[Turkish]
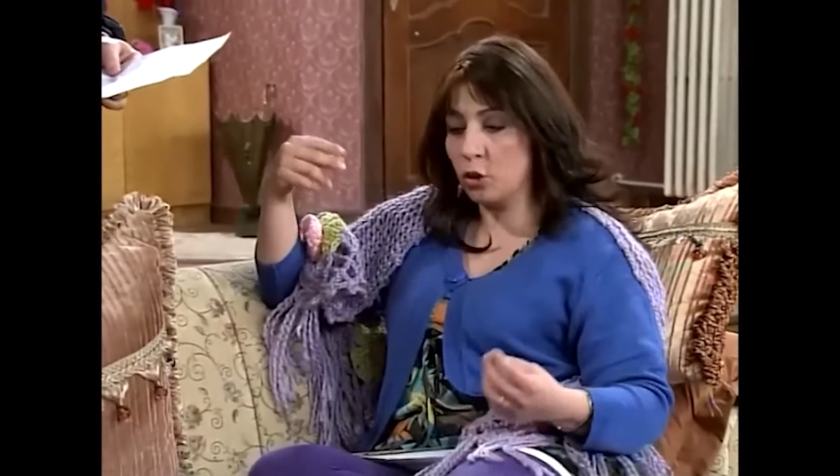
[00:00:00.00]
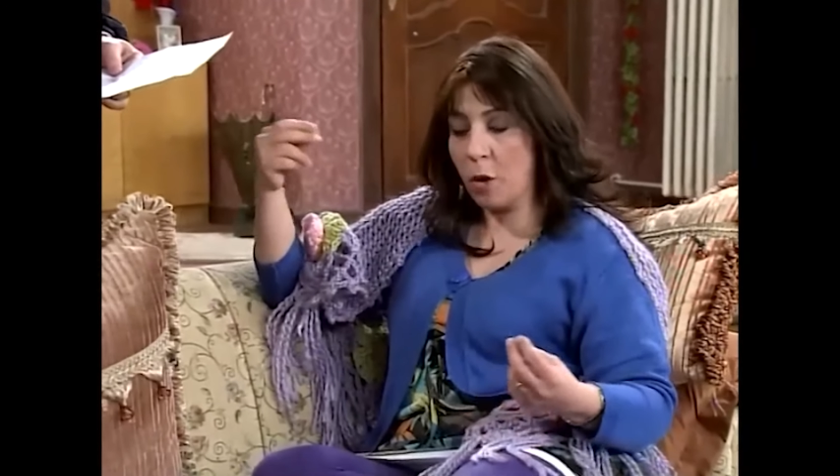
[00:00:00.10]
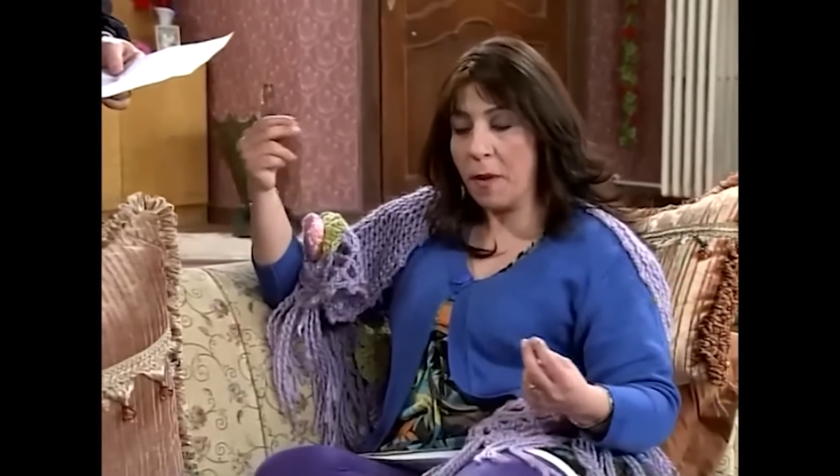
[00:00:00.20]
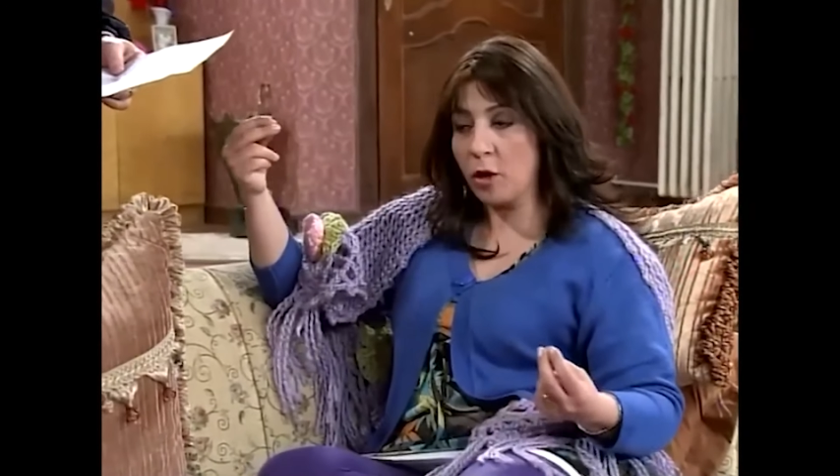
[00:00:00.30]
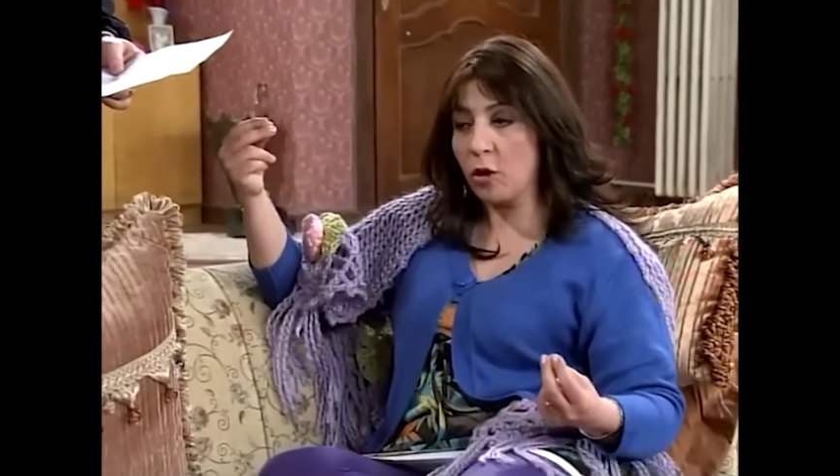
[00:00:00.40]

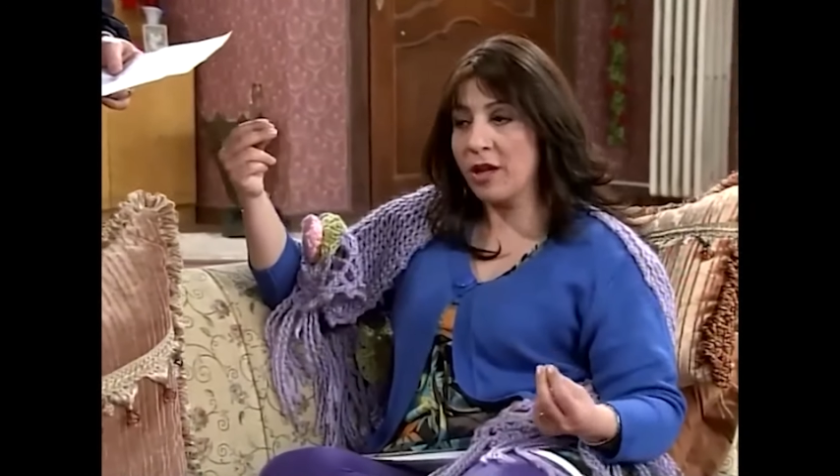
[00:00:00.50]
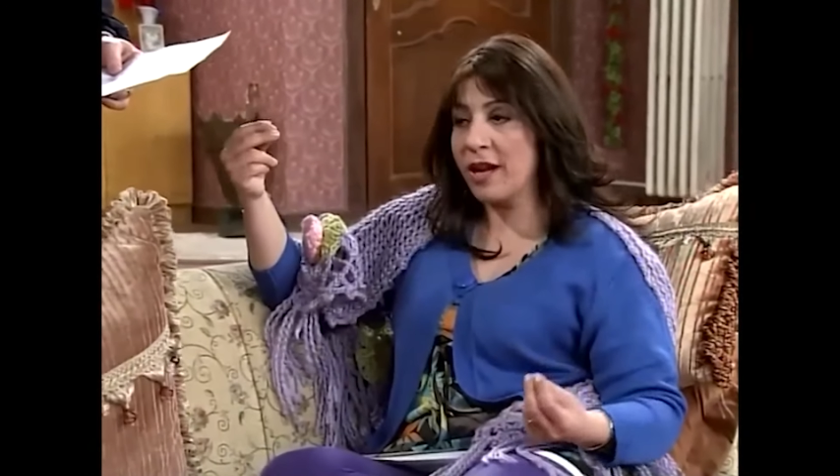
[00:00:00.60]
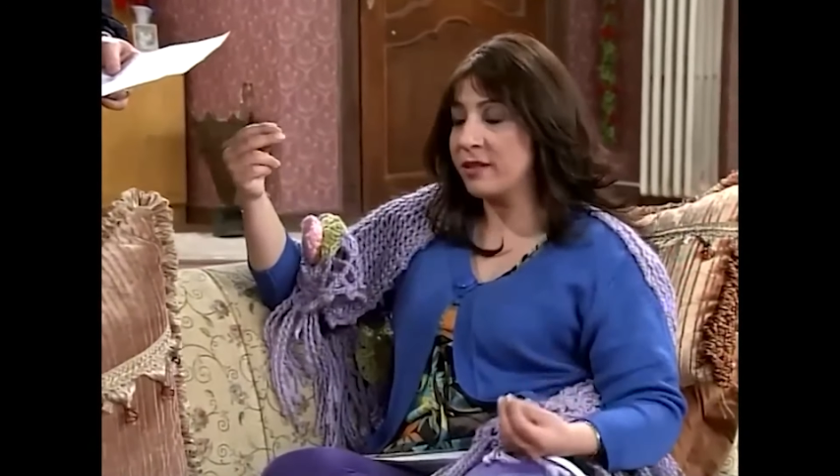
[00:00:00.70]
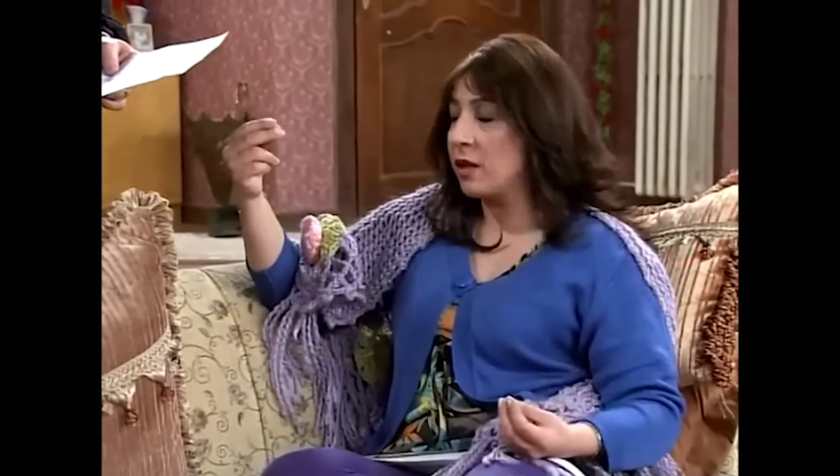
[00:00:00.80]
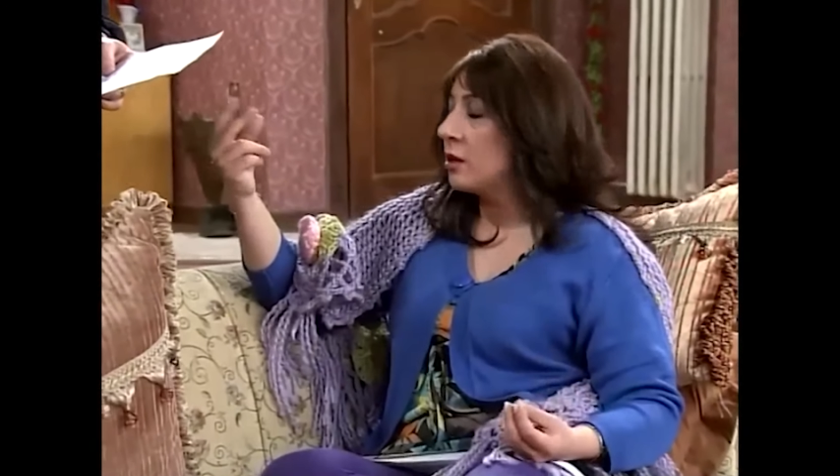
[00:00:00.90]
göbek
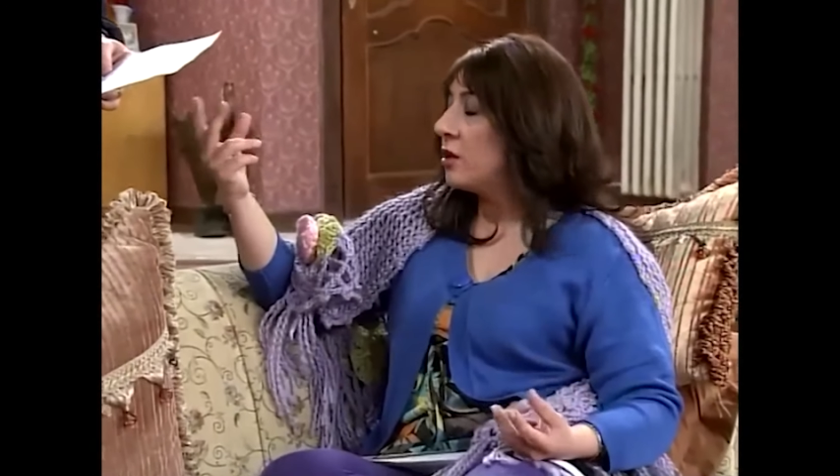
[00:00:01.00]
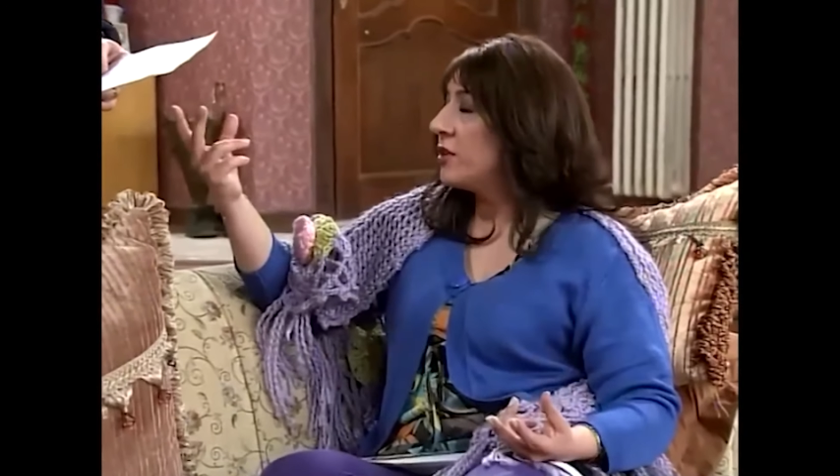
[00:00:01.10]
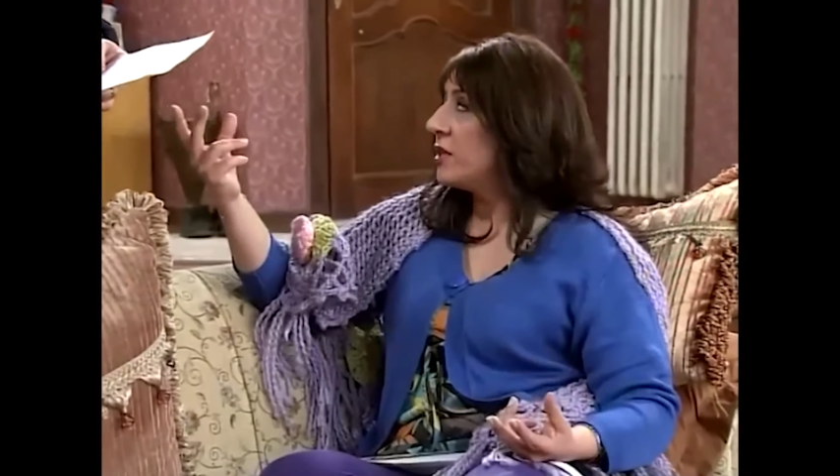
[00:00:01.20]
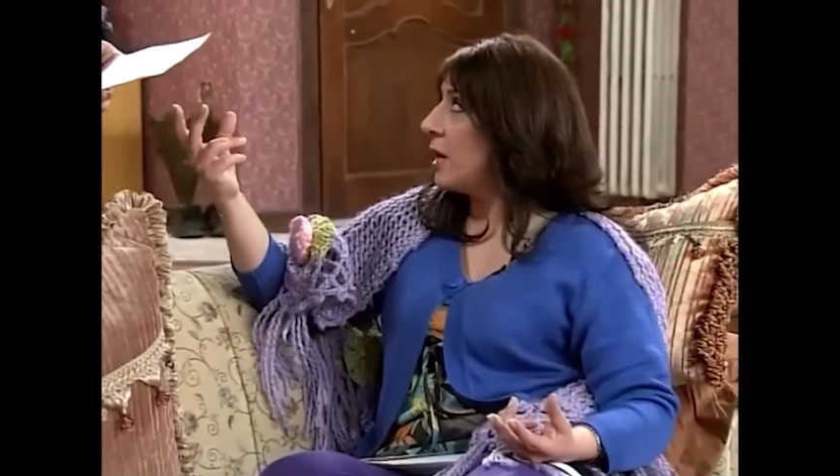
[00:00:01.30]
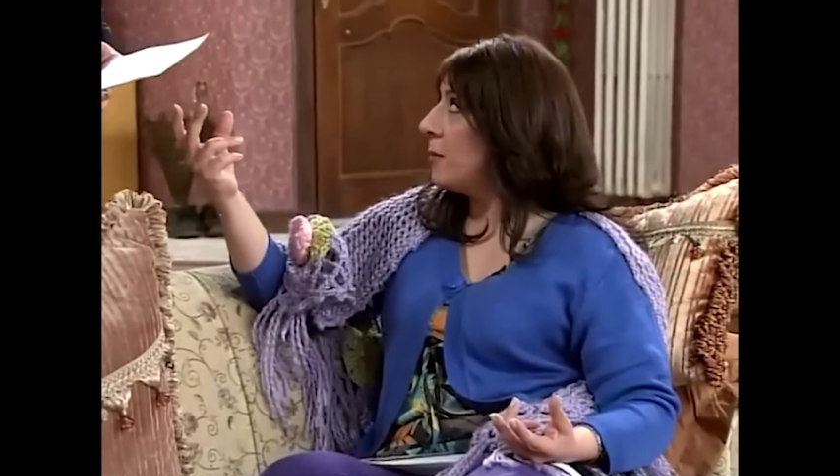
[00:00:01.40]
olaraktan
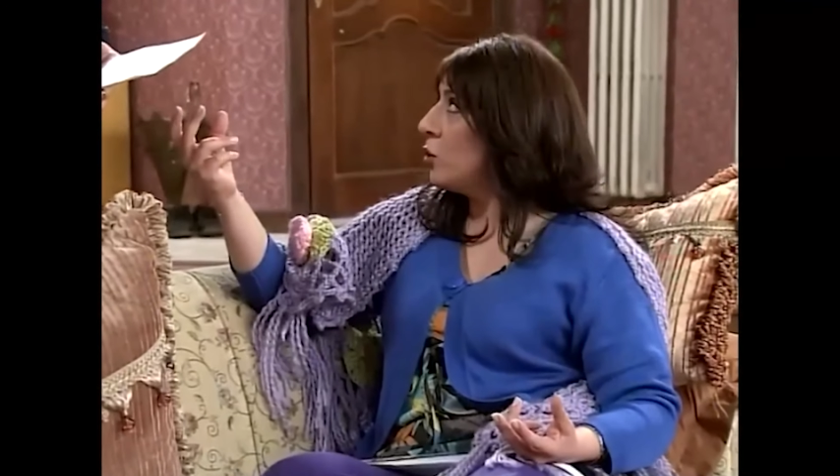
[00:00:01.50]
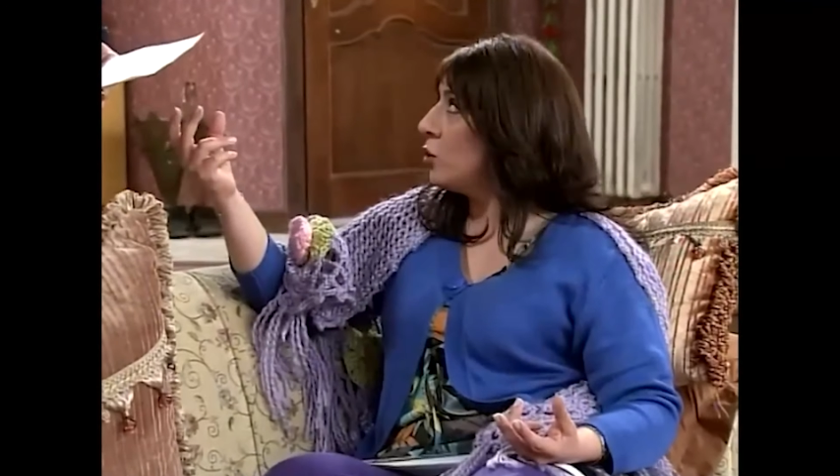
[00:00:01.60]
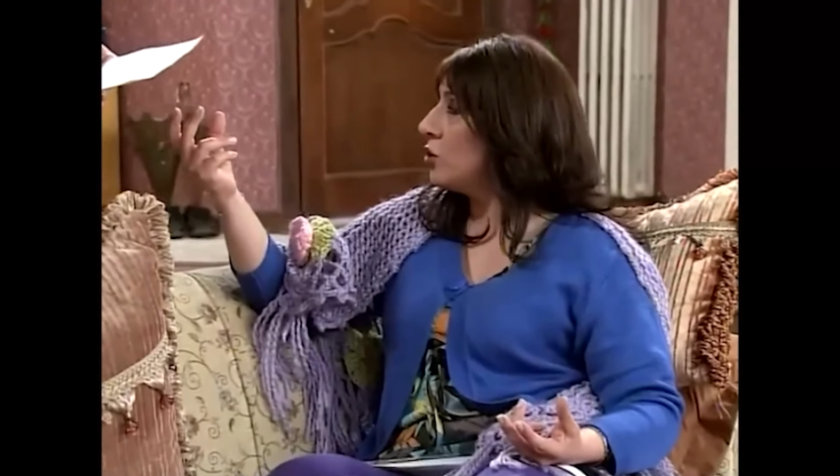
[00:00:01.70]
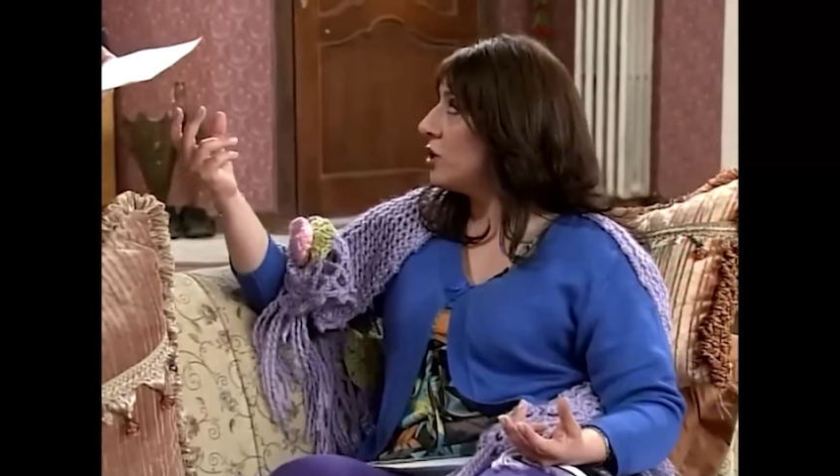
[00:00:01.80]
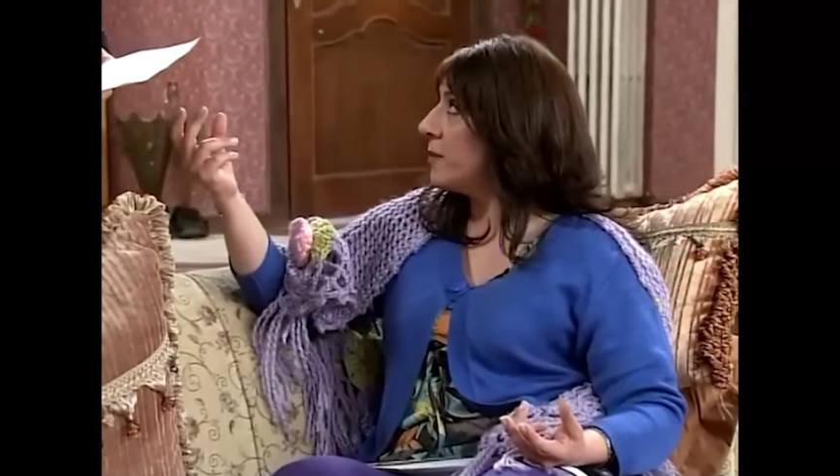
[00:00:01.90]
kıvırt
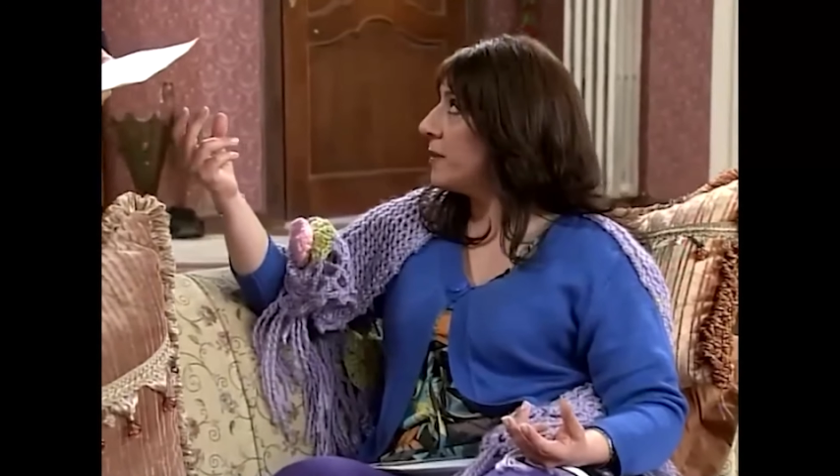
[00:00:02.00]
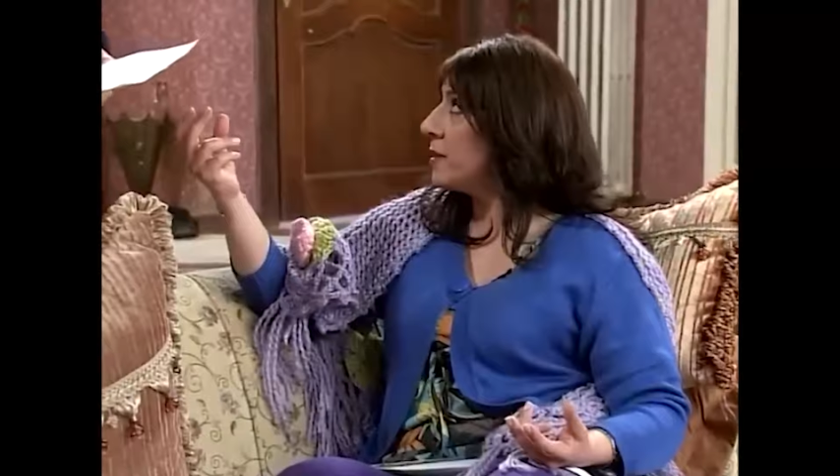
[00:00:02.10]
demiyoruz ki